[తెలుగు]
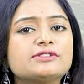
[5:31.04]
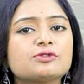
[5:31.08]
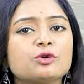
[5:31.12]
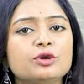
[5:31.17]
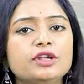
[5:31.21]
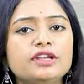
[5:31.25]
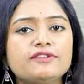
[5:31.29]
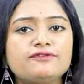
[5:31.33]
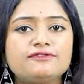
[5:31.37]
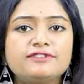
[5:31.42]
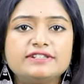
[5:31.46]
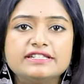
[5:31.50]

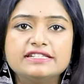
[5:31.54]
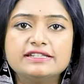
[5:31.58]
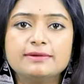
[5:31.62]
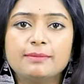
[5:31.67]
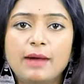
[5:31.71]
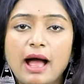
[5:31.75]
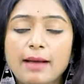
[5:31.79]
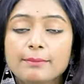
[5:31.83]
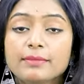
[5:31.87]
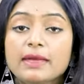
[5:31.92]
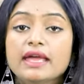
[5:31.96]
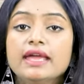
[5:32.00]
చేసుకోండి
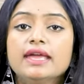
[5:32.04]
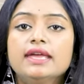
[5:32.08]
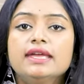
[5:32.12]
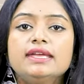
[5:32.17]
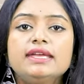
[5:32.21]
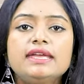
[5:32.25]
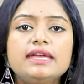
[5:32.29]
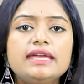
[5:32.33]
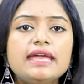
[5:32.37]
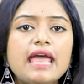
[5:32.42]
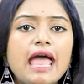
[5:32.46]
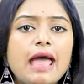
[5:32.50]
ఫ్రీడమ్ యాప్
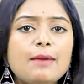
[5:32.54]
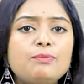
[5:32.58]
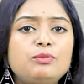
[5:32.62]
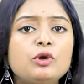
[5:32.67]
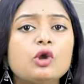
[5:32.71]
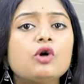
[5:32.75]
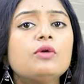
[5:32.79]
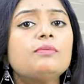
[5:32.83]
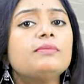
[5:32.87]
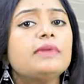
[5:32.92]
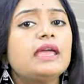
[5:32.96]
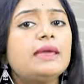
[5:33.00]
ఈ
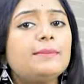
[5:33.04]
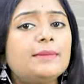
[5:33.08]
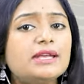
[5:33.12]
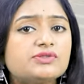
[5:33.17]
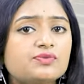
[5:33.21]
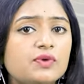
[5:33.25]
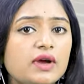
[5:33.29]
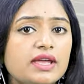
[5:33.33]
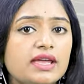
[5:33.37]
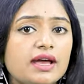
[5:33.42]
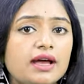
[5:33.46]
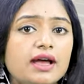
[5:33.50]
యాప్లో మేమే
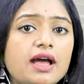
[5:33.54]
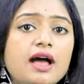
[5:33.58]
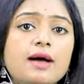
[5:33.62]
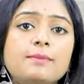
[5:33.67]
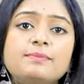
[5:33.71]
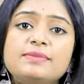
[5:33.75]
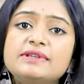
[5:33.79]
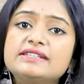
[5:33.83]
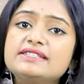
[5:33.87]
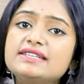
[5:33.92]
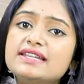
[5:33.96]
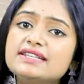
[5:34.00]
స్వయంగా
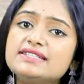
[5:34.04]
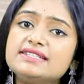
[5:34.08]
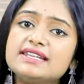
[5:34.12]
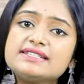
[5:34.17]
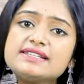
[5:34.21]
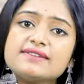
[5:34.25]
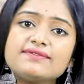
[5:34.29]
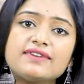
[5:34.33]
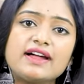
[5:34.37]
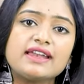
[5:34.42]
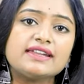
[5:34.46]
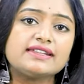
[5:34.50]
బిజినెస్
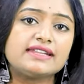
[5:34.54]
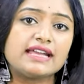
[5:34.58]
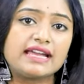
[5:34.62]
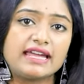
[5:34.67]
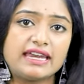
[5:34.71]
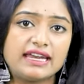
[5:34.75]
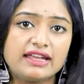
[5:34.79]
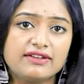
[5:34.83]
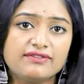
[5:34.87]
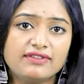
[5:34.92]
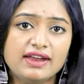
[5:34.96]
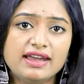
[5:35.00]
చేసే వాళ్ళ
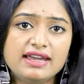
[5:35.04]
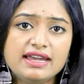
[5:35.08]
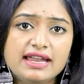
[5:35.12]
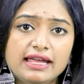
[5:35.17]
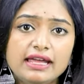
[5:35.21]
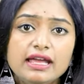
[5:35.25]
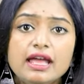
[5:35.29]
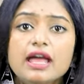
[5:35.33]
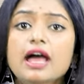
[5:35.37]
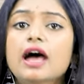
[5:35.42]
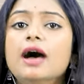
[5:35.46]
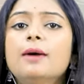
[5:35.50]
దగ్గరికి
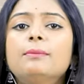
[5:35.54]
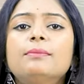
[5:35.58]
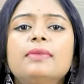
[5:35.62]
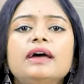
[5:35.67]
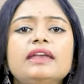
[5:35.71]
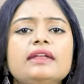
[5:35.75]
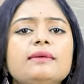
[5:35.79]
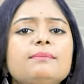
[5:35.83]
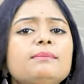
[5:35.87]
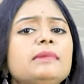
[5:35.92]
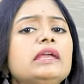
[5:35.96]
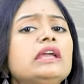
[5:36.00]
వెళ్ళి
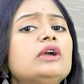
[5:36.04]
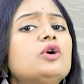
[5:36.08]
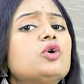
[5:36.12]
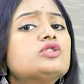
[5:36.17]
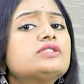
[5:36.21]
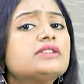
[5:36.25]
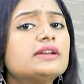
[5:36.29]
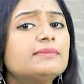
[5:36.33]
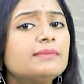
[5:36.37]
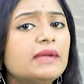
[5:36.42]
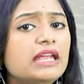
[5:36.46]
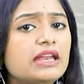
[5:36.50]
మరి
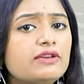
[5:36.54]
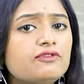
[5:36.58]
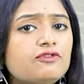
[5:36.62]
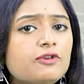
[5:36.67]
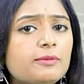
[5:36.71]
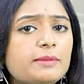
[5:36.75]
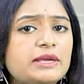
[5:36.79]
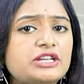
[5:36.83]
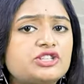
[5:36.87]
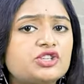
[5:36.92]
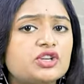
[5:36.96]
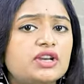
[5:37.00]
మీకోసం
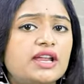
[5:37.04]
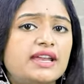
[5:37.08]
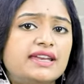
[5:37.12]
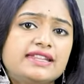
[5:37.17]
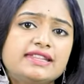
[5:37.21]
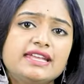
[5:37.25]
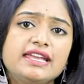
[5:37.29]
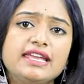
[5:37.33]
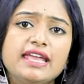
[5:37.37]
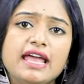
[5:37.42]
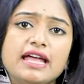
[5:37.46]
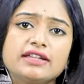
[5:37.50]
ఇన్ఫర్మేషన్
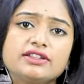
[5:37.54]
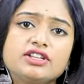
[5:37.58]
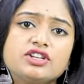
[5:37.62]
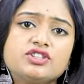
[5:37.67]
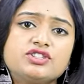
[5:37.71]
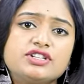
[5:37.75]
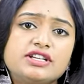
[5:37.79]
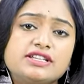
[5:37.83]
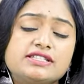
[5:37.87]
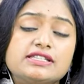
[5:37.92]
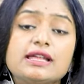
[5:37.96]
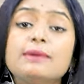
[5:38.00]
అనేది
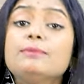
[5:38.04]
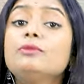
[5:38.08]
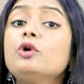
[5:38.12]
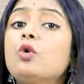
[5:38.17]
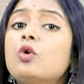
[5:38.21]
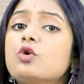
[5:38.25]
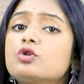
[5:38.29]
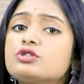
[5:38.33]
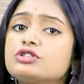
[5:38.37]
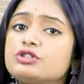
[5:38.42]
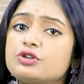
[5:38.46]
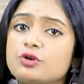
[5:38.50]
గ్యాదర్ చేస్తాం
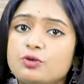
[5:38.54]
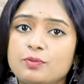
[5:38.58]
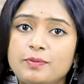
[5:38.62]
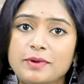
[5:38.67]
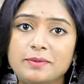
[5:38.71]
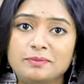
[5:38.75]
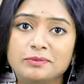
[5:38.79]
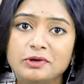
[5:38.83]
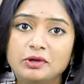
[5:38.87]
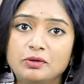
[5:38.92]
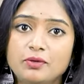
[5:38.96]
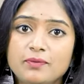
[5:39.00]
కోర్స్
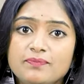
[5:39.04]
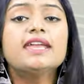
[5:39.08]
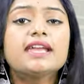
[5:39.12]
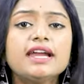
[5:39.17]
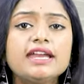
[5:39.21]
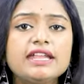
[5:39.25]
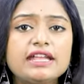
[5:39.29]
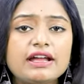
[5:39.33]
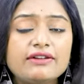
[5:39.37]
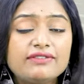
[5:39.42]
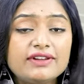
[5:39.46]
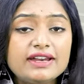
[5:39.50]
రూపంలో
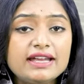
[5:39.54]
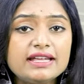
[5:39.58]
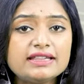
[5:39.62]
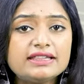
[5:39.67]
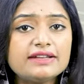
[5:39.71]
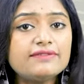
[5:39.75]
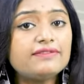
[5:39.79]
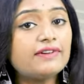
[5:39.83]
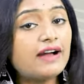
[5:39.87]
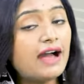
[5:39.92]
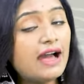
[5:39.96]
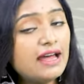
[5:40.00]
ఇక్కడ
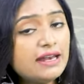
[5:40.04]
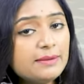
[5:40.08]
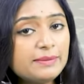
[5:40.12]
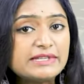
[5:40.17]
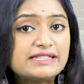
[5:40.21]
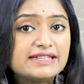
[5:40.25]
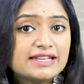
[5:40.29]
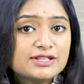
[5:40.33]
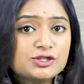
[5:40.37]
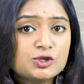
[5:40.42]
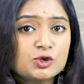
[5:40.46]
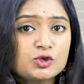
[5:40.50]
ఎవరైతే వారి
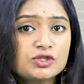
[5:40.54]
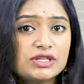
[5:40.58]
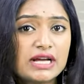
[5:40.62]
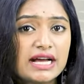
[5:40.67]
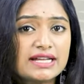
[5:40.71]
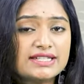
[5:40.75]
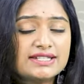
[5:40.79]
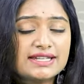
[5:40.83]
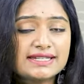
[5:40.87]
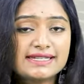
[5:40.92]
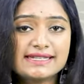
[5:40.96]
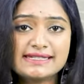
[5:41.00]
బిజినెస్ను
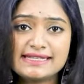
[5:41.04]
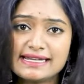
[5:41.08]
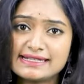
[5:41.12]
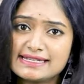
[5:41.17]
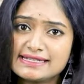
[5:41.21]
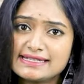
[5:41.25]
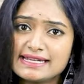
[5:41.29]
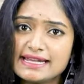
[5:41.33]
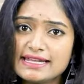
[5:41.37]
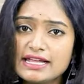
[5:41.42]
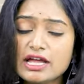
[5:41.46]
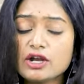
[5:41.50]
స్టార్ట్ చేసి
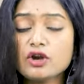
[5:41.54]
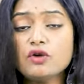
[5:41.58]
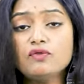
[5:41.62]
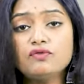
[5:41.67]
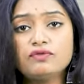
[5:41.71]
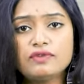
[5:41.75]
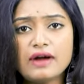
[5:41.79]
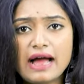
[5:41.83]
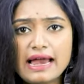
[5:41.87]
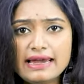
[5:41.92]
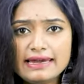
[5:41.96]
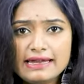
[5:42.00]
సక్సెస్ అయ్యారో
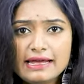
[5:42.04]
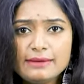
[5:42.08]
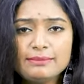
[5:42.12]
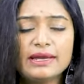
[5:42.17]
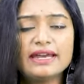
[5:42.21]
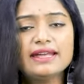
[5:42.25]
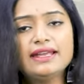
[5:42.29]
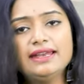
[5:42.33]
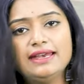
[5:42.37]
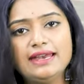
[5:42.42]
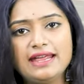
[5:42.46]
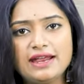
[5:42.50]
వాళ్ళే
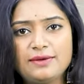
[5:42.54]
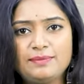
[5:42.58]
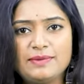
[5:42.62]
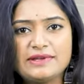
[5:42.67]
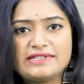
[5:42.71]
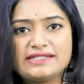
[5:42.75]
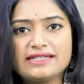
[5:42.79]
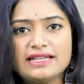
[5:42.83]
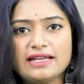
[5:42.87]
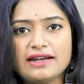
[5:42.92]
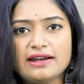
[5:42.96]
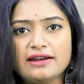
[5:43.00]
మనకి
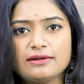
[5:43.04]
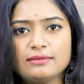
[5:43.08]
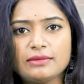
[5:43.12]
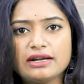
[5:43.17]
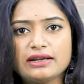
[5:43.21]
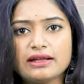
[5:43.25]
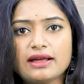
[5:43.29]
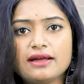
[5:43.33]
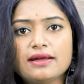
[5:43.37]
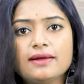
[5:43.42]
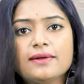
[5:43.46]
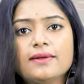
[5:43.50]

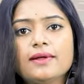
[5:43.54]
నేర్పిస్తారనమాట